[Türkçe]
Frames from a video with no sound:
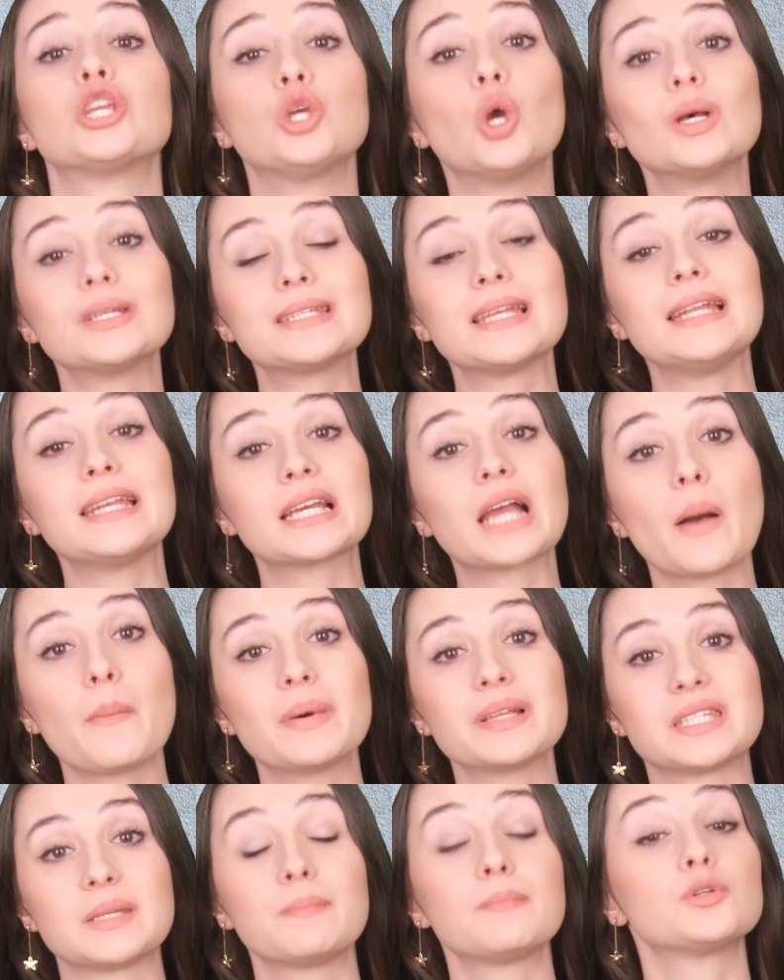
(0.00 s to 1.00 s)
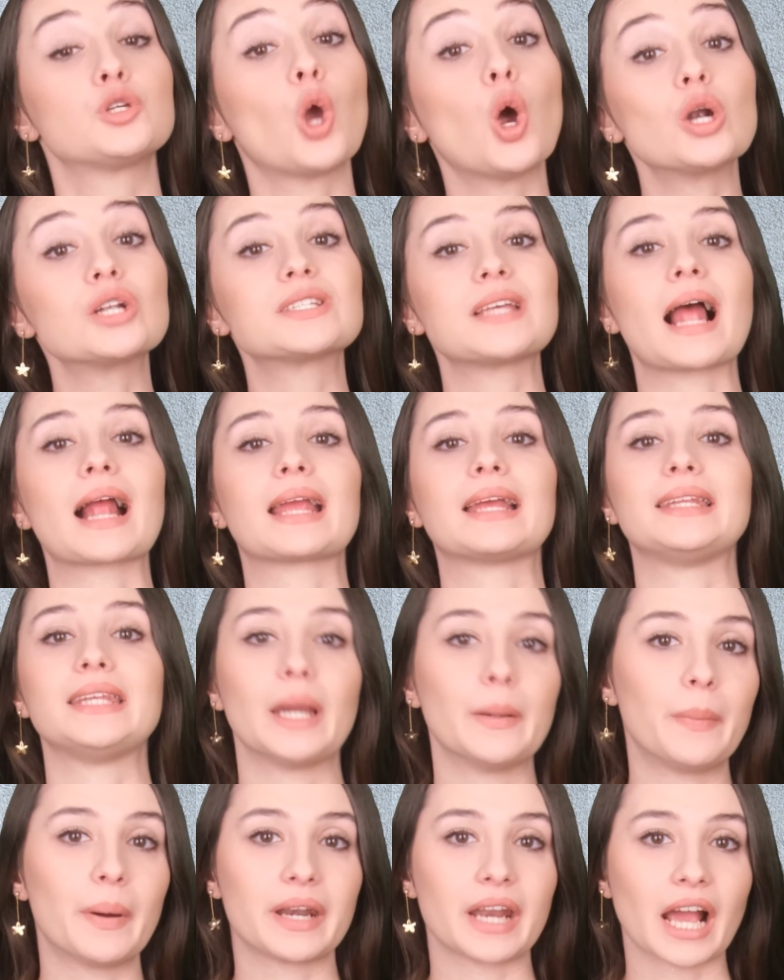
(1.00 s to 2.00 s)
Gözlerini kapatıp kör taklidi
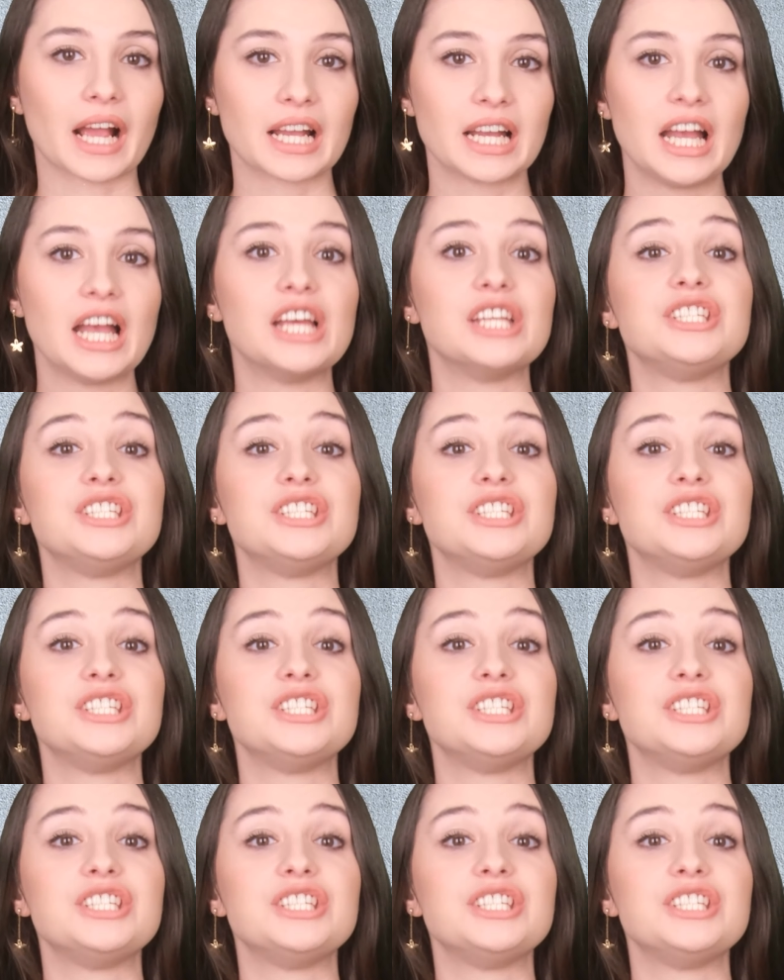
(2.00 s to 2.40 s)
yaparak